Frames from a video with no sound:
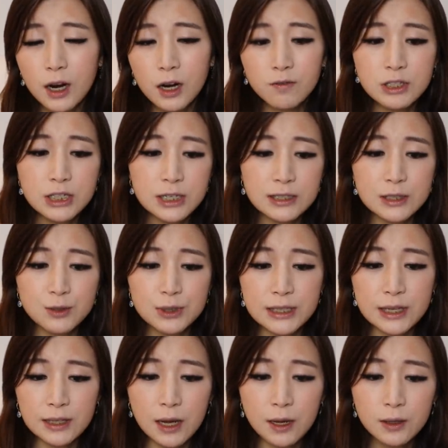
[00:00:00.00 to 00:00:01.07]
而文章继续
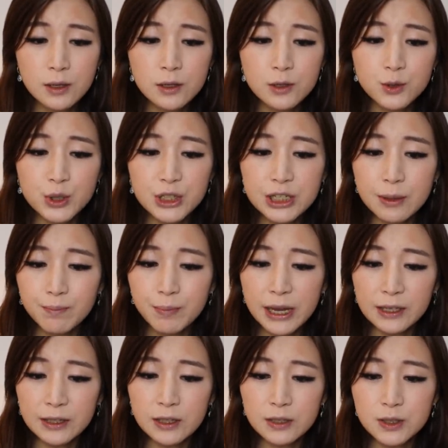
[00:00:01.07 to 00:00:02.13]
写道，随着
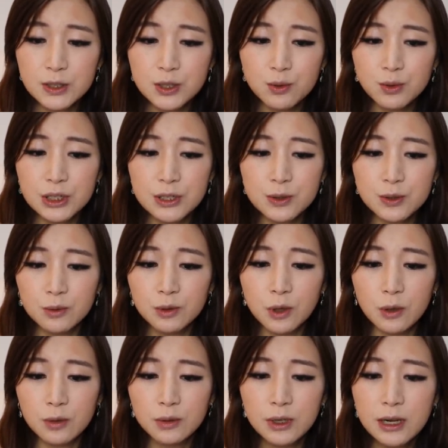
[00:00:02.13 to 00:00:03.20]
拜登就任总
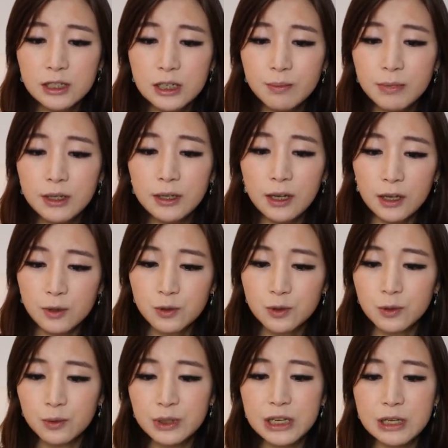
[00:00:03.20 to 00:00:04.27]
统，人们很
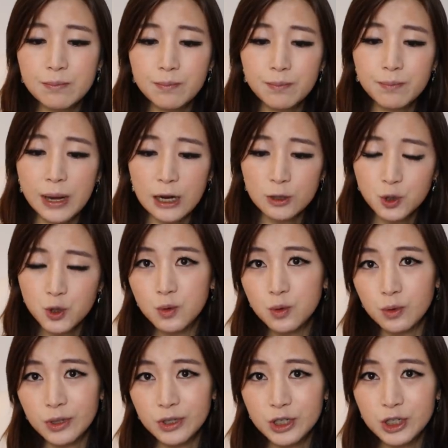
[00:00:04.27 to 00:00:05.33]
容易把中
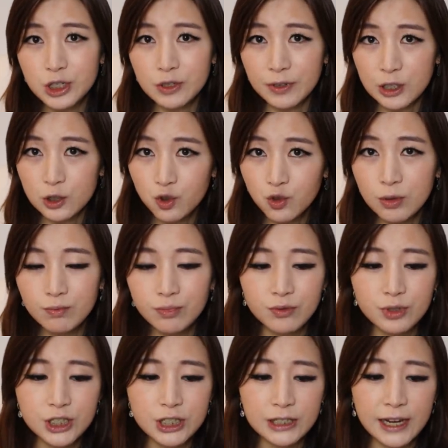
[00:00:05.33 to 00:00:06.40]
国视为川
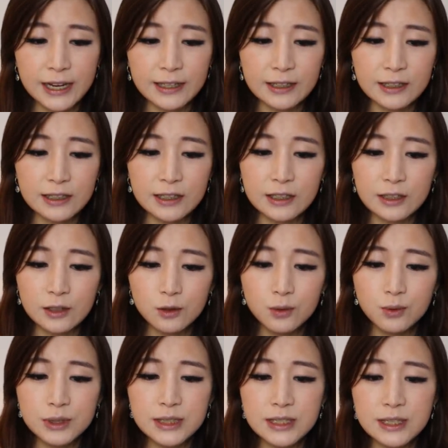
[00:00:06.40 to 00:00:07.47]
普时代的一个
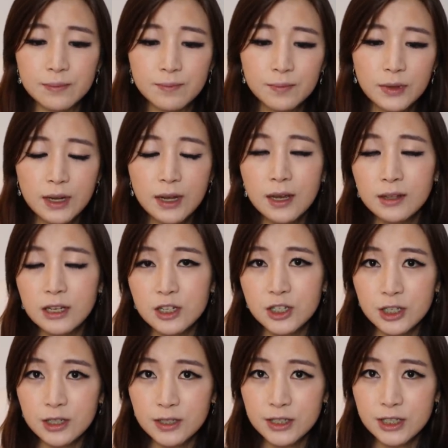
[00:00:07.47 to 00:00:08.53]
困境。但
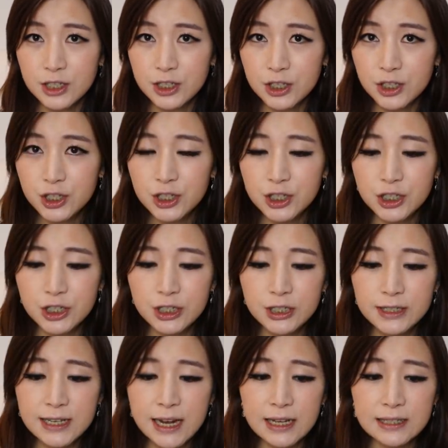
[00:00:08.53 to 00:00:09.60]
是，其实事
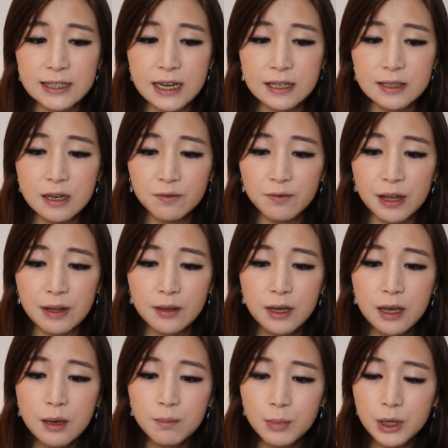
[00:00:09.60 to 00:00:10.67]
实恰恰相反，
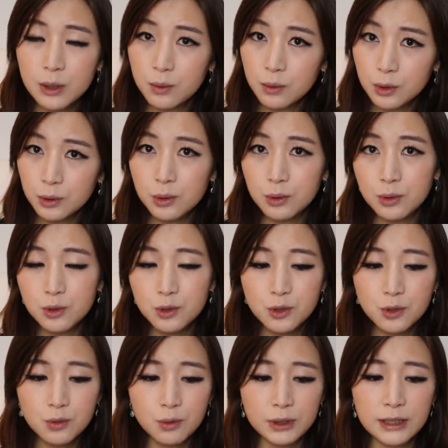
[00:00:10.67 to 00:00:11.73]
美国对于
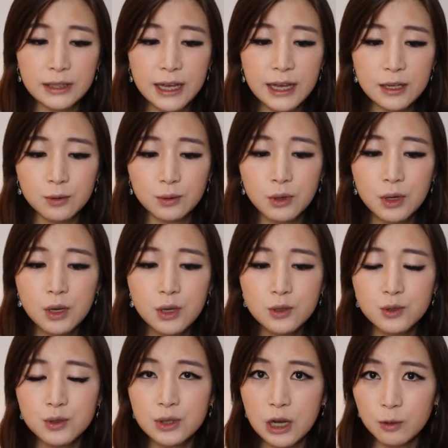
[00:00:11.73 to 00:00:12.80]
中国的态度
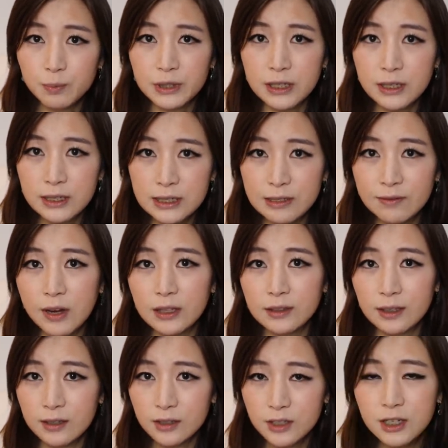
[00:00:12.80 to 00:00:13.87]
需要比以往
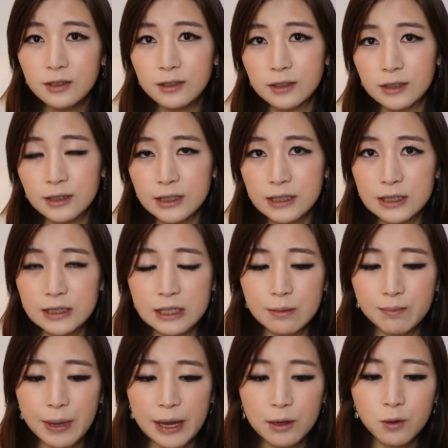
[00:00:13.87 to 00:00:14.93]
的任何一
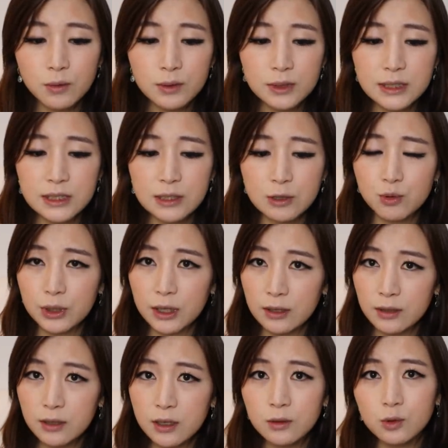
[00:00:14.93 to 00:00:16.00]
届白宫给予
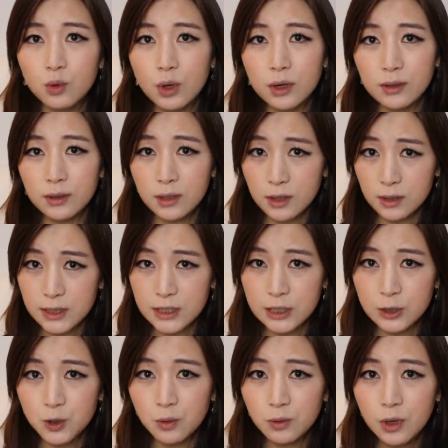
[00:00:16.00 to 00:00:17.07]
的更多、更
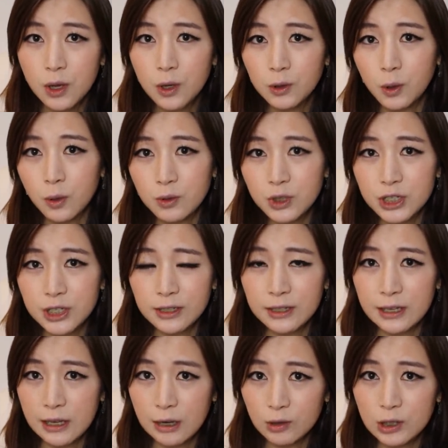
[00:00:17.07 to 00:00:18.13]
集中，同时
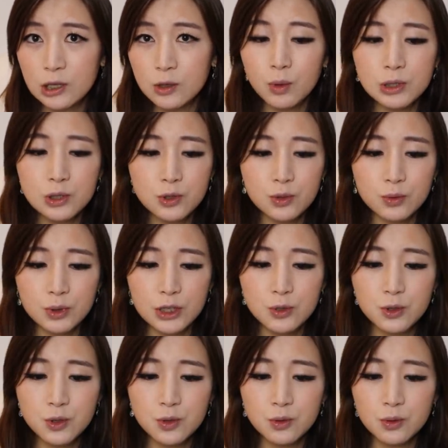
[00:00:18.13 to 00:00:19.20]
也要更关注
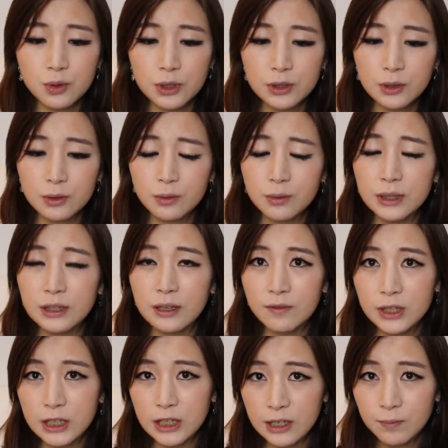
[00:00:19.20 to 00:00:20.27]
跟中国有关的
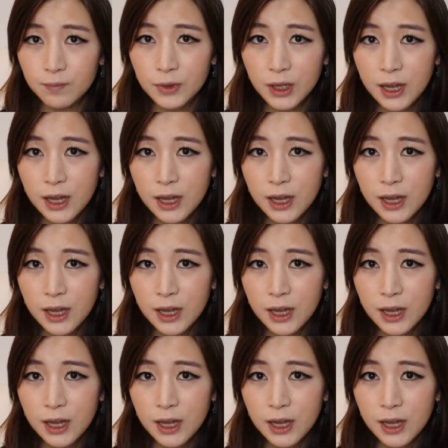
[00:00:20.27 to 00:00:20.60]
问题。